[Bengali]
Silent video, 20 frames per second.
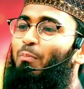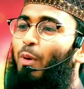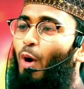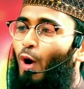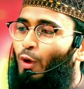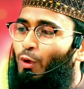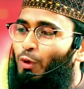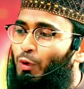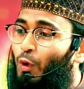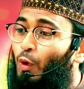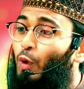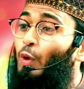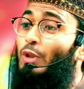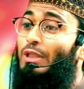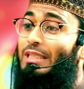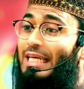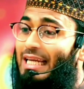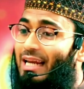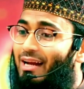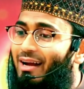ভদ্র
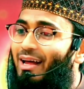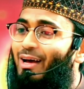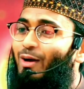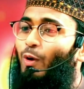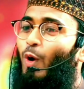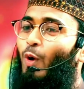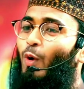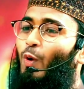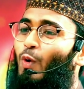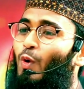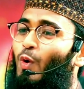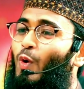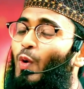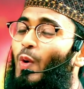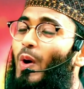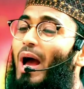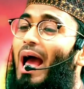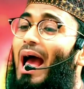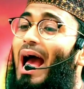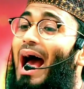ছেলেরা কখনো
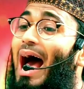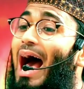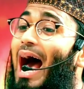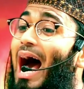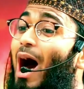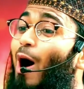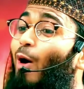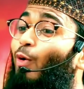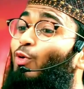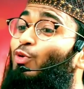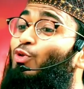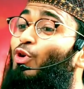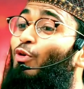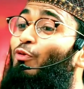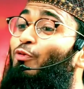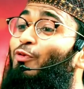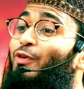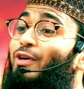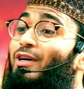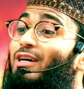আউট
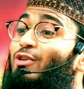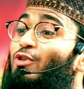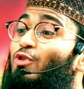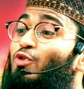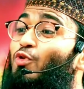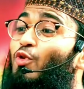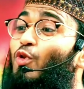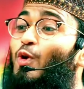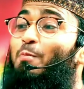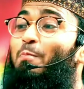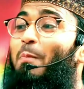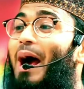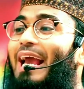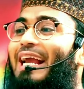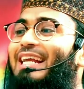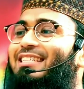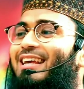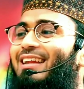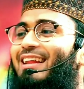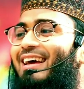অফ কন্ট্রোল
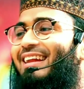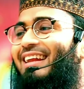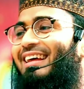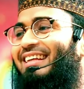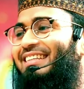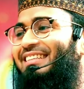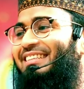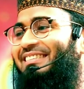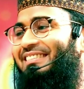বাইক চালায় না